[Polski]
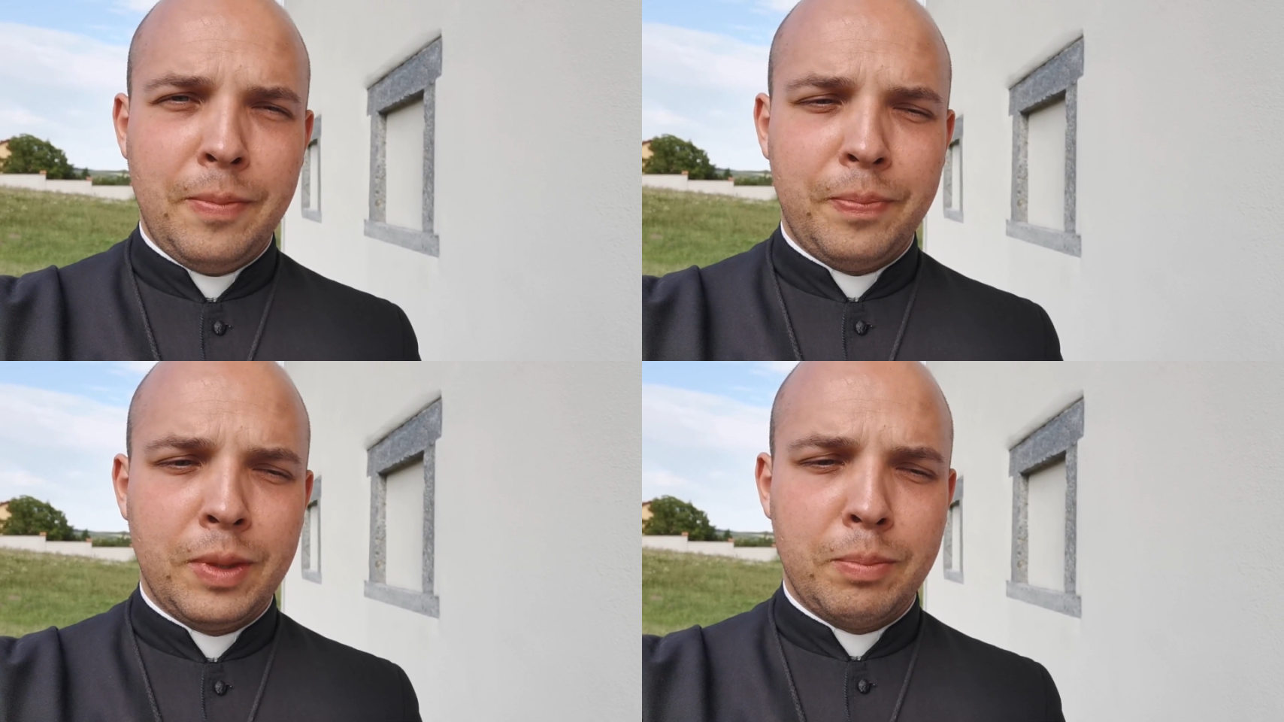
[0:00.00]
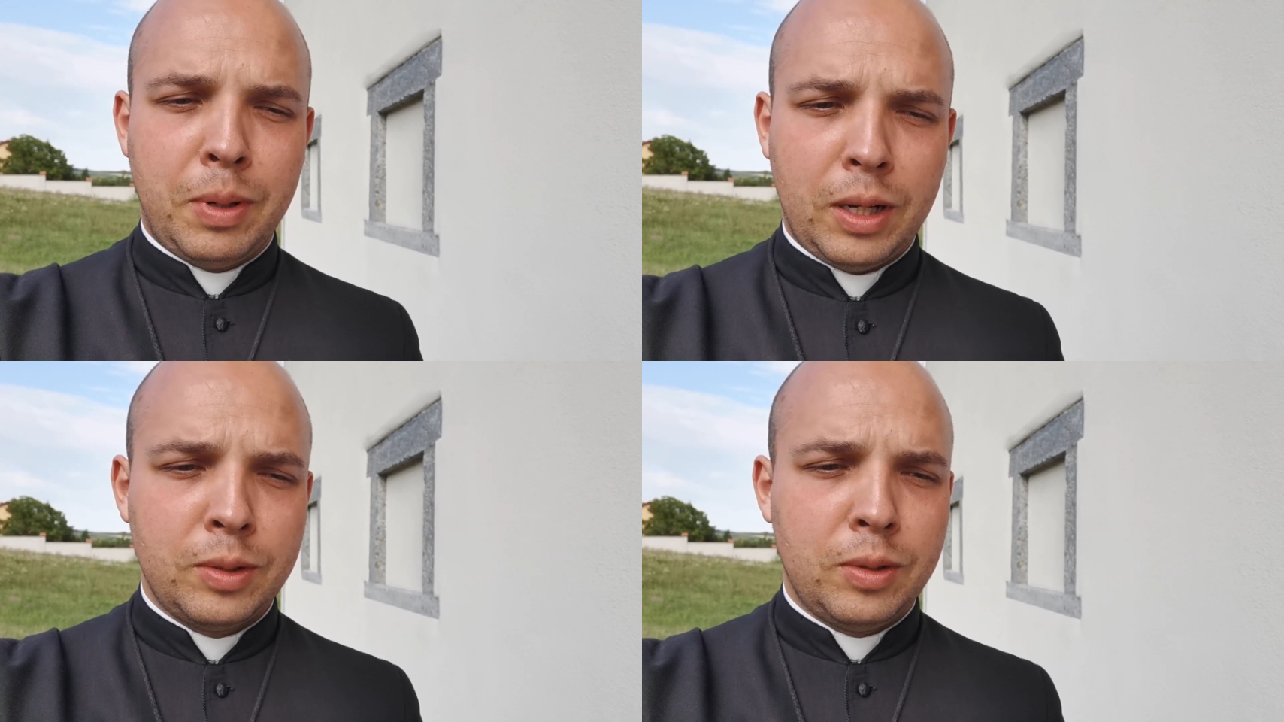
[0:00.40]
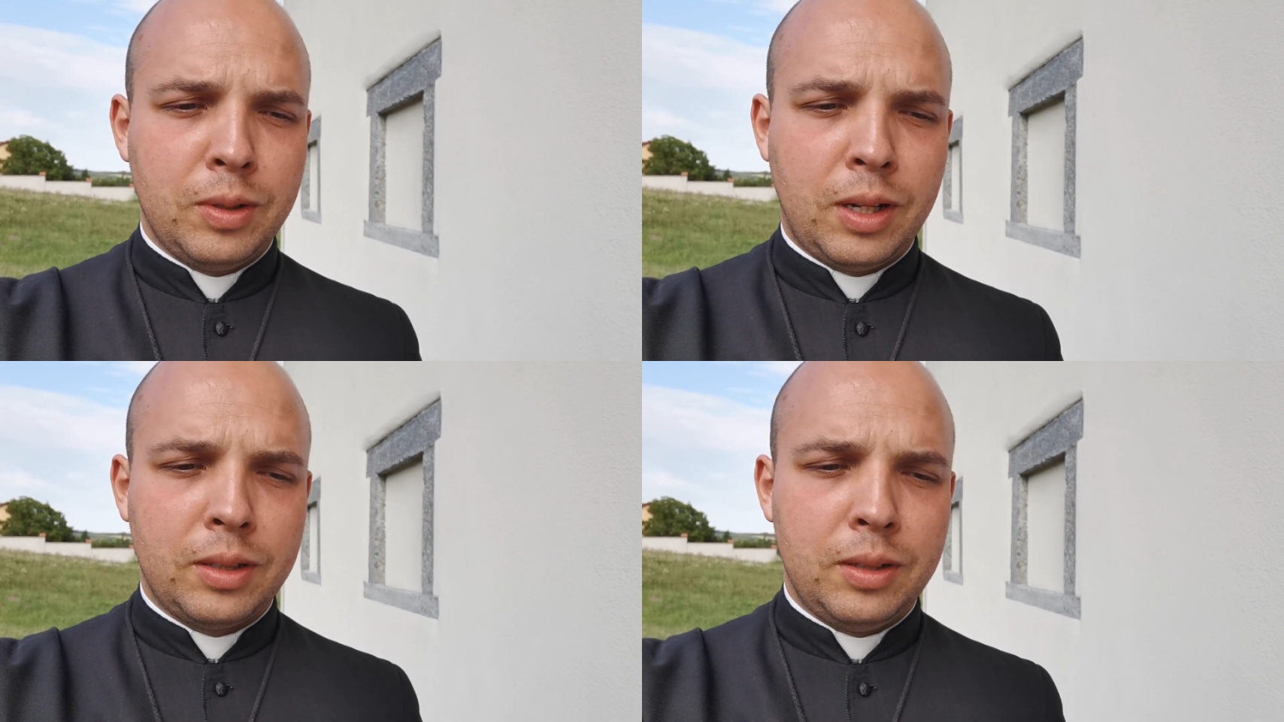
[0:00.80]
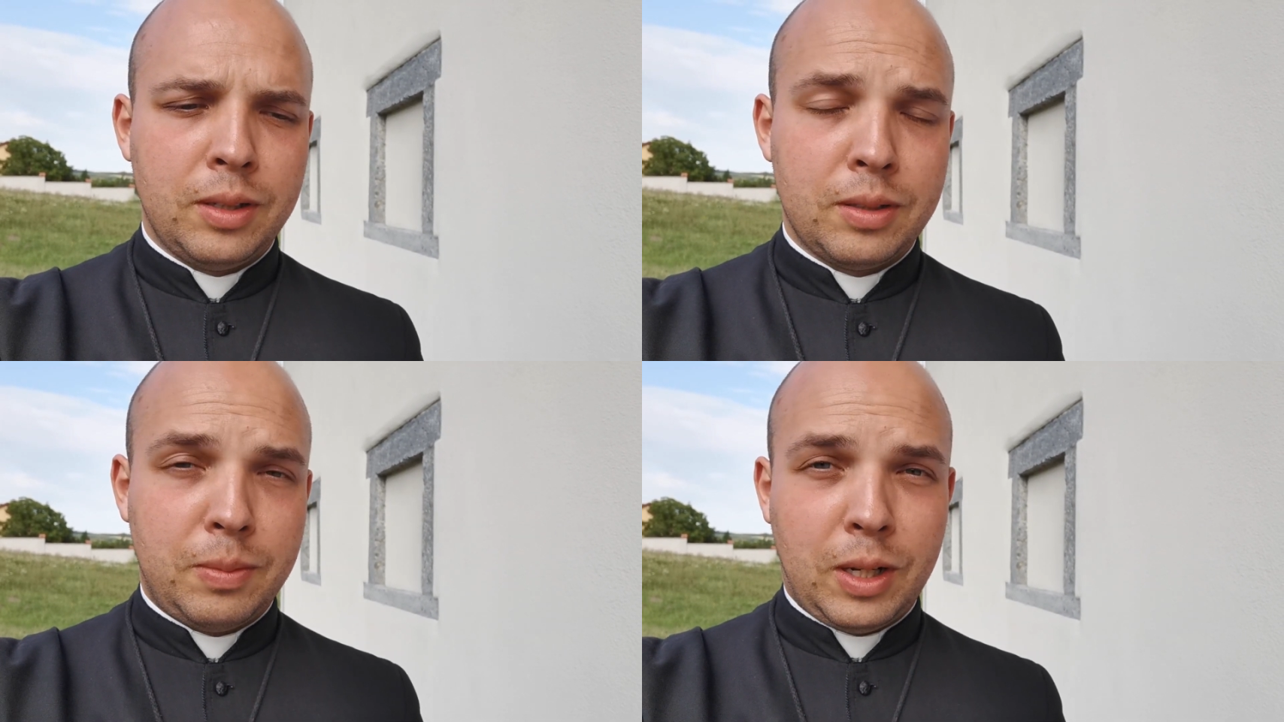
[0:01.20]
Bardzo
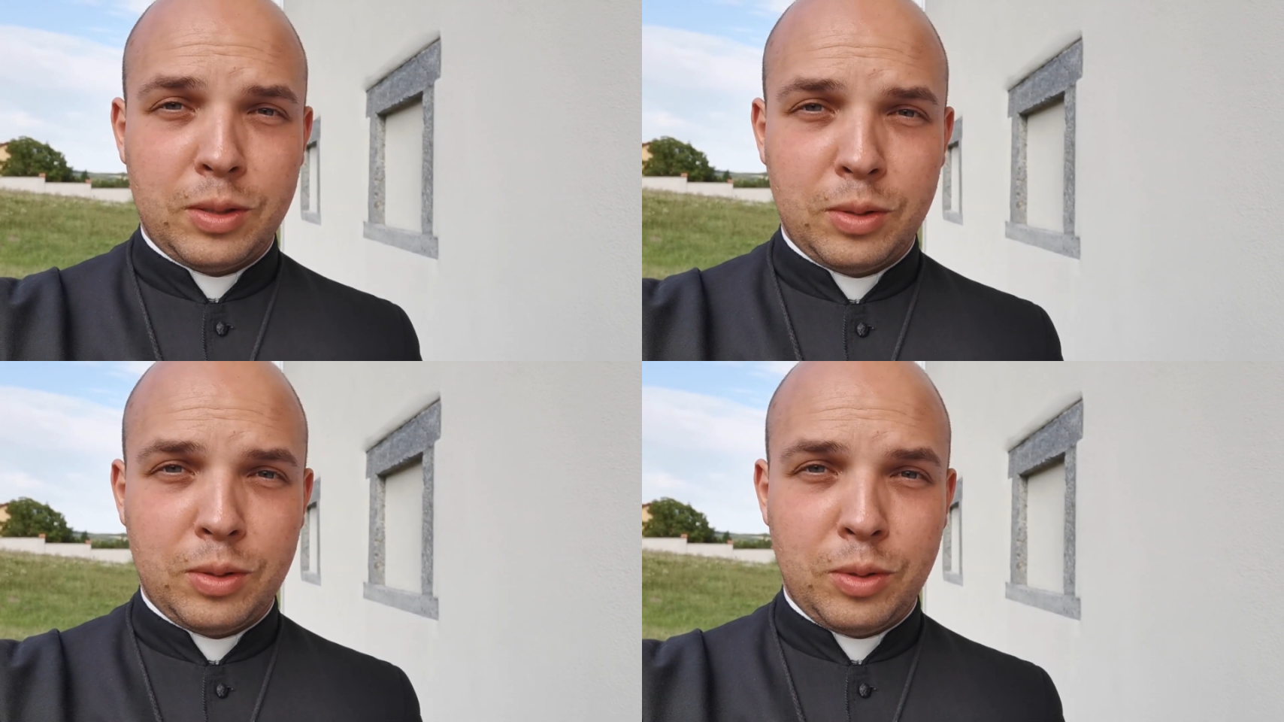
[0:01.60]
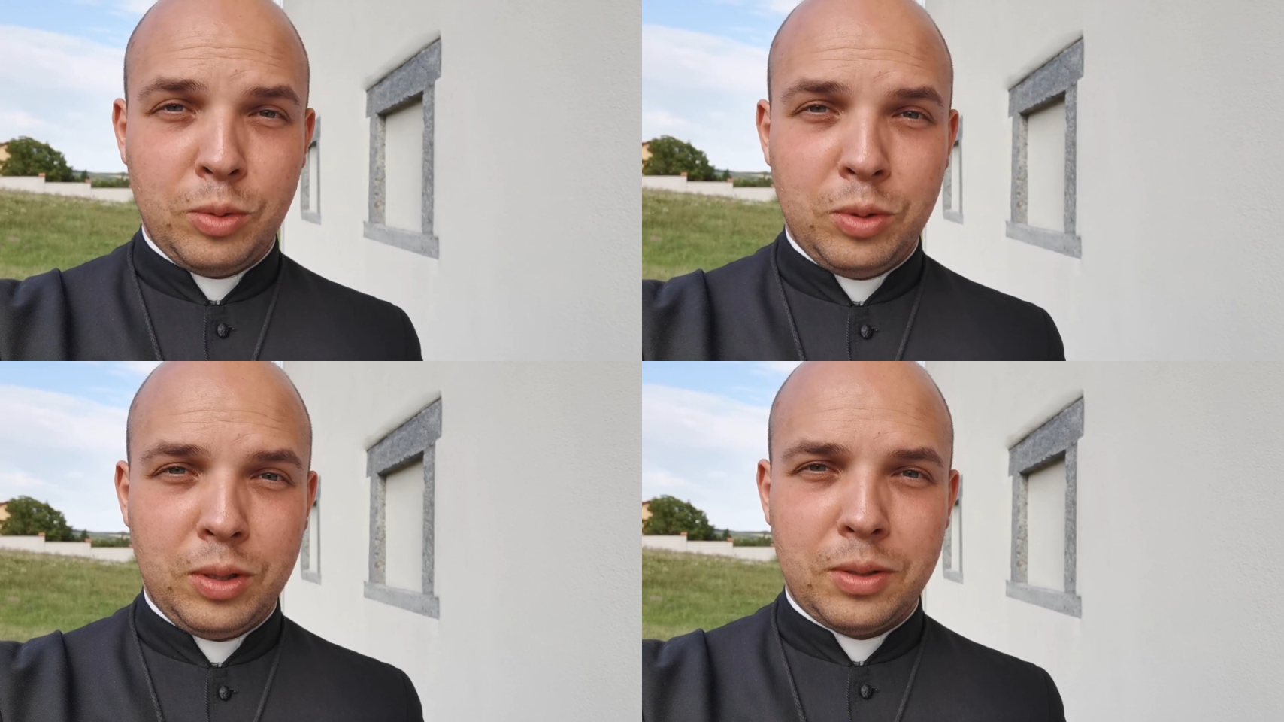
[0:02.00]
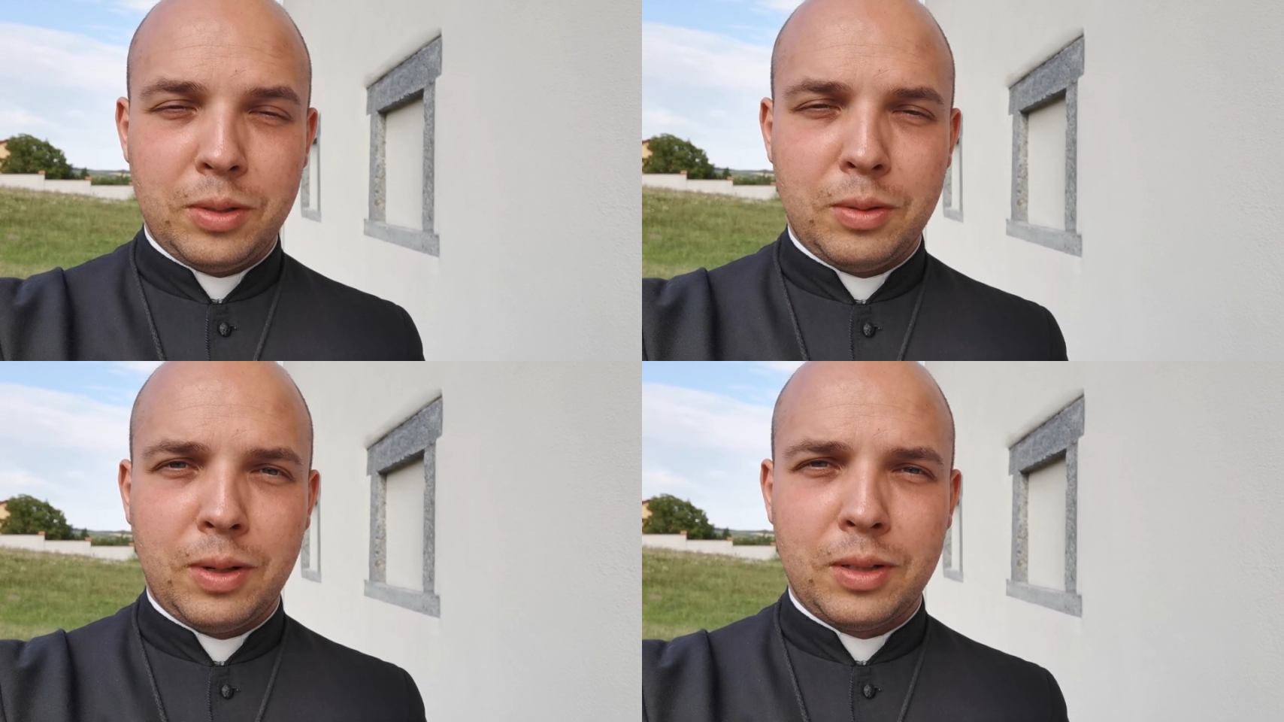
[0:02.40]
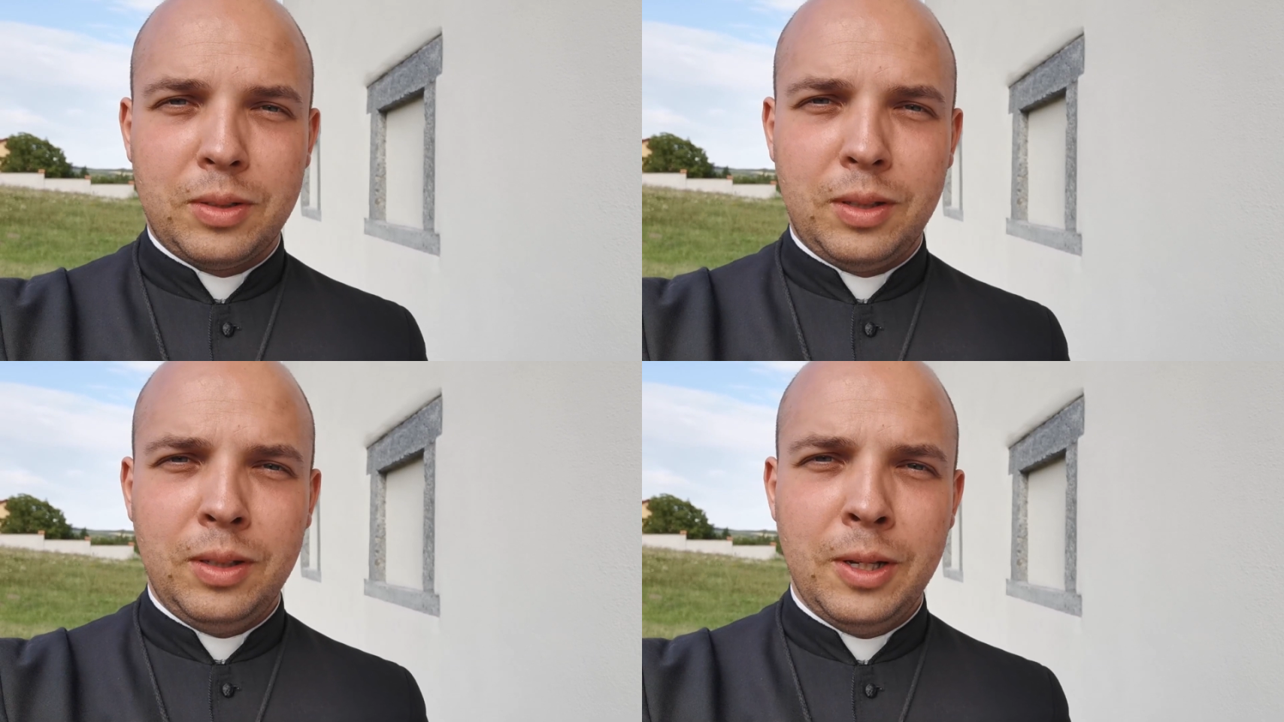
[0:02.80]
konkretnie z bardzo trudnych
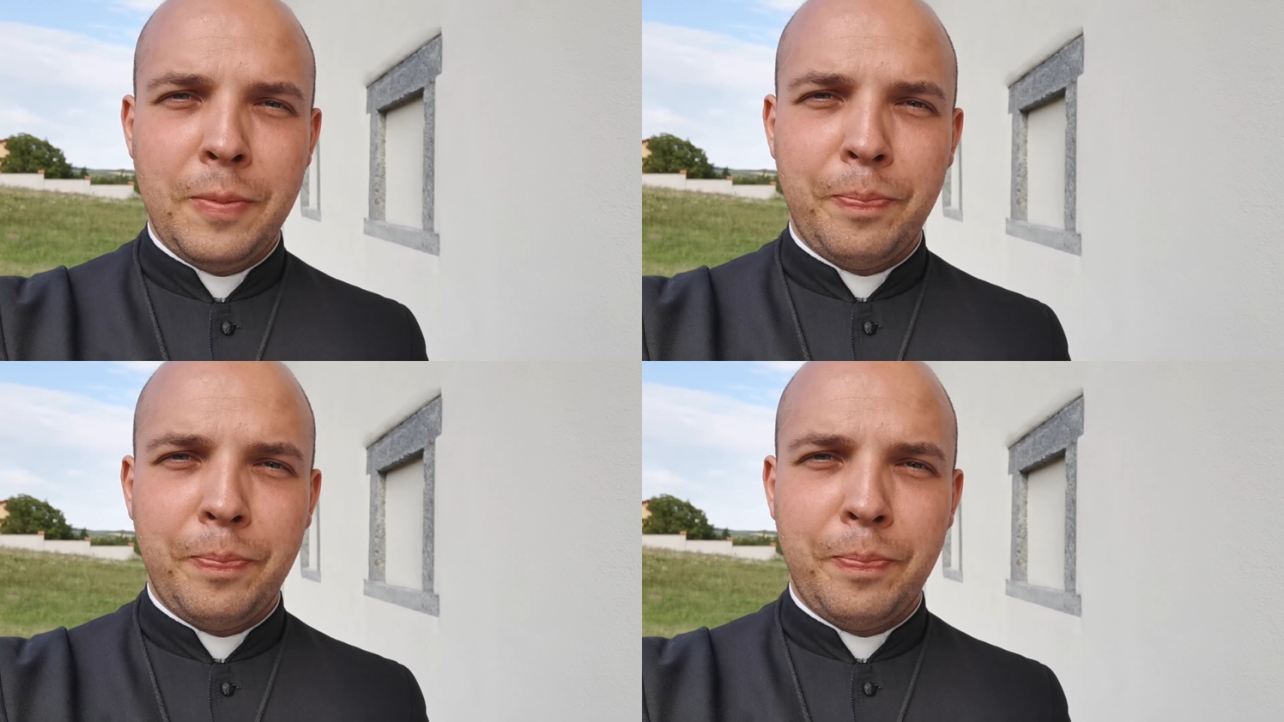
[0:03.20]
sytuacji